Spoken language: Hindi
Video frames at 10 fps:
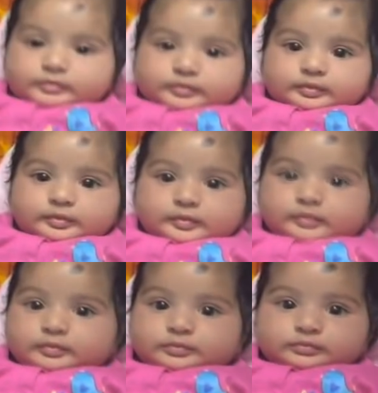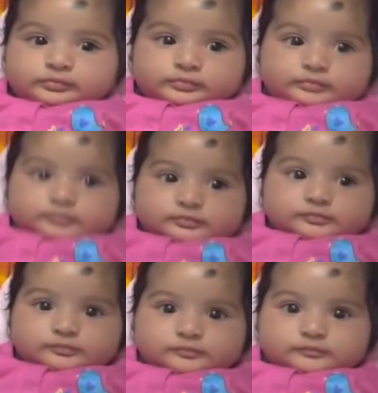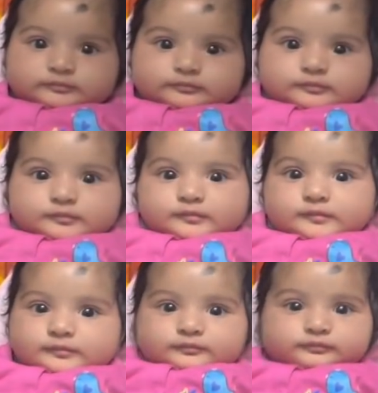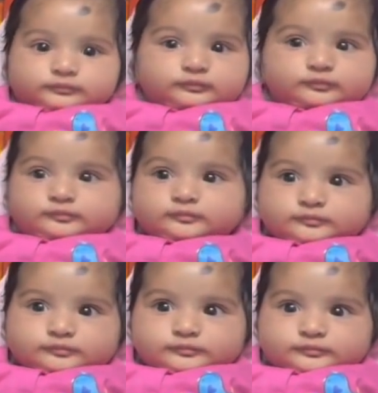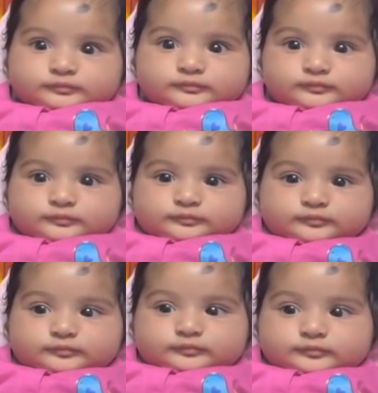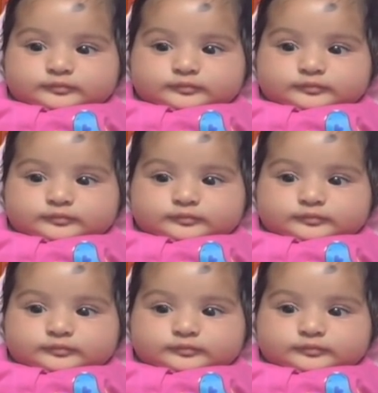है भाई निवान्या आपको लेकर दादा दादी में लड़ाई हो जाती है कौन रखेगा